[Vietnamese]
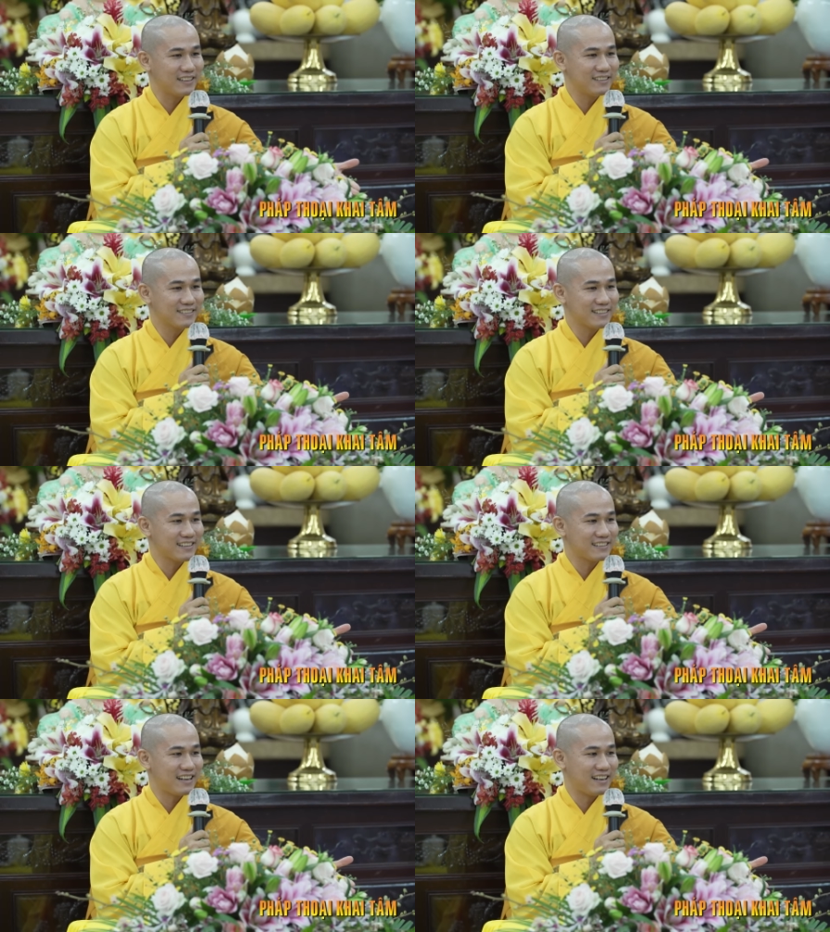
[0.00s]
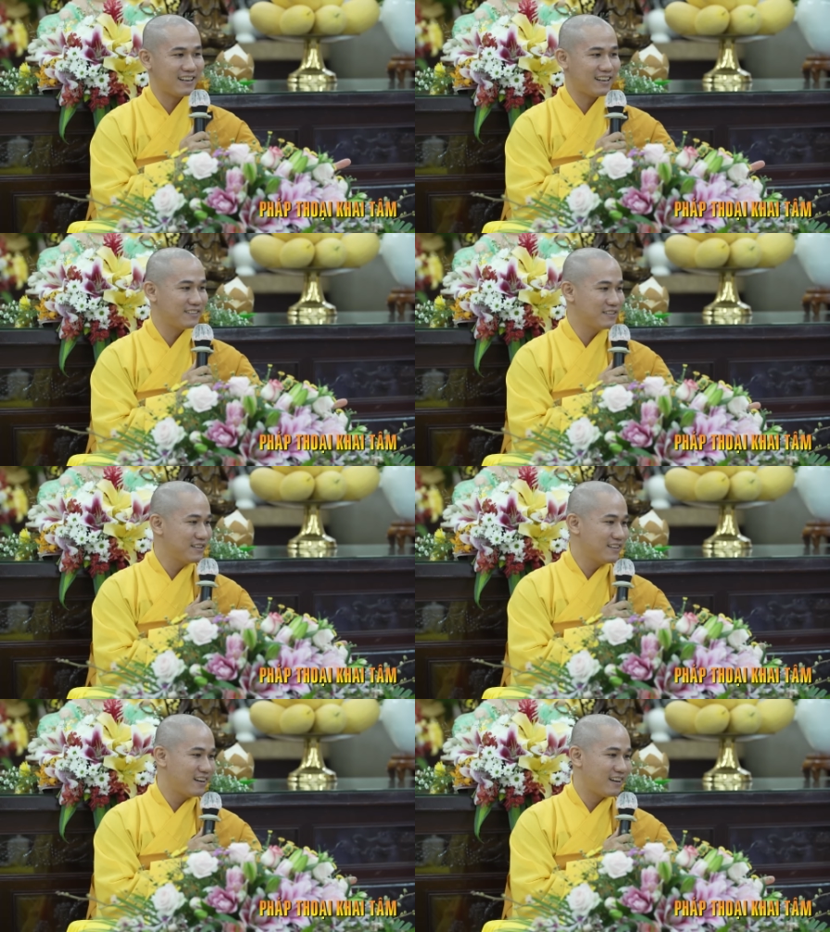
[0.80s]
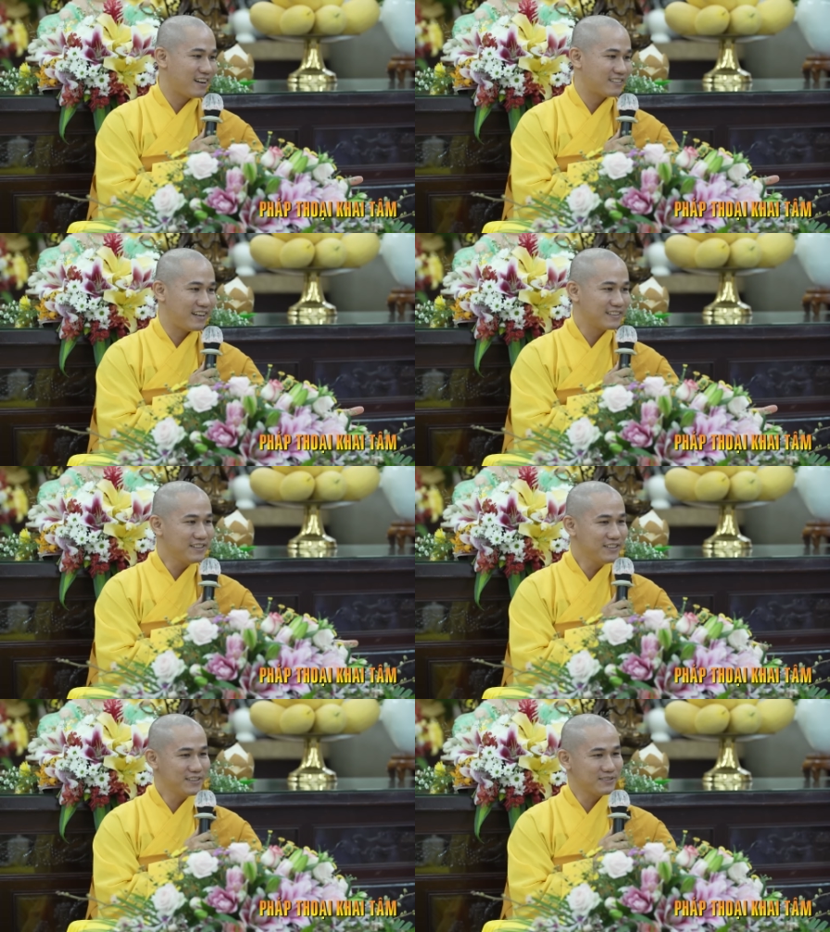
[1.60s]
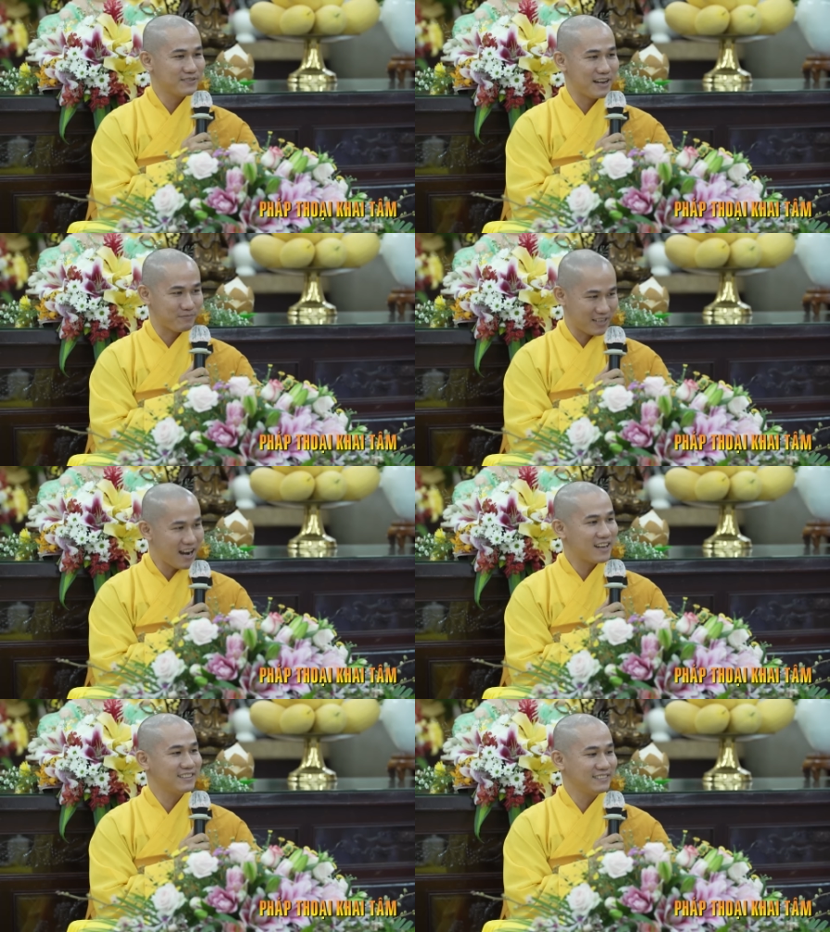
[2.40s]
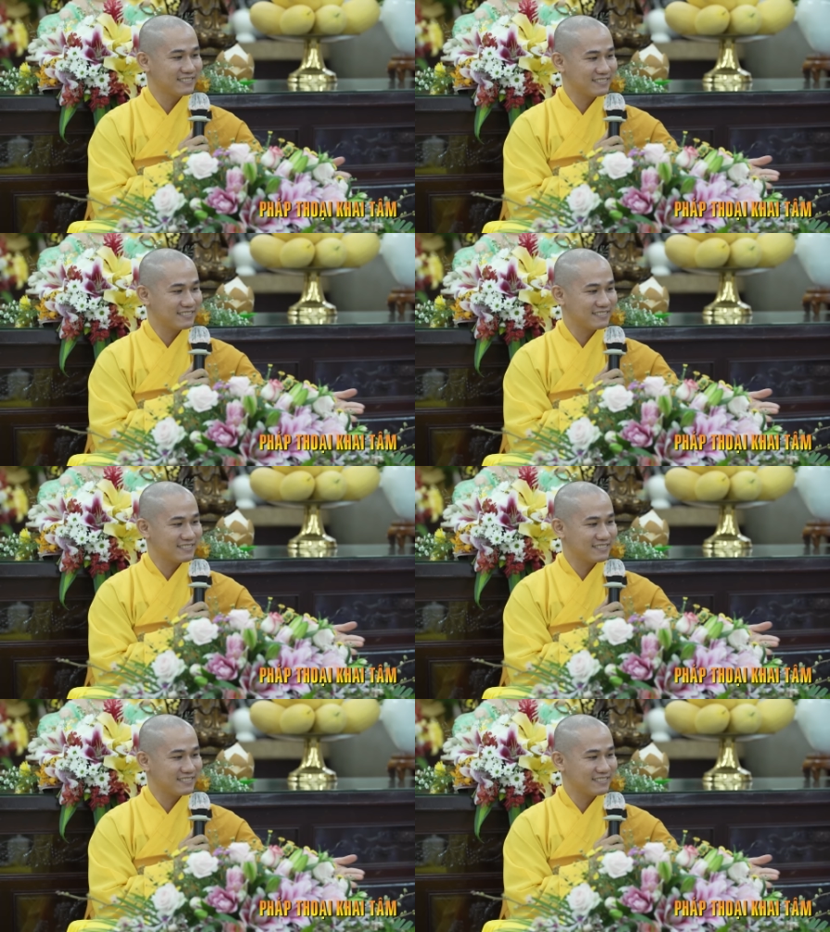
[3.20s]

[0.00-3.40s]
tử rất là dễ thương, đẹp trai.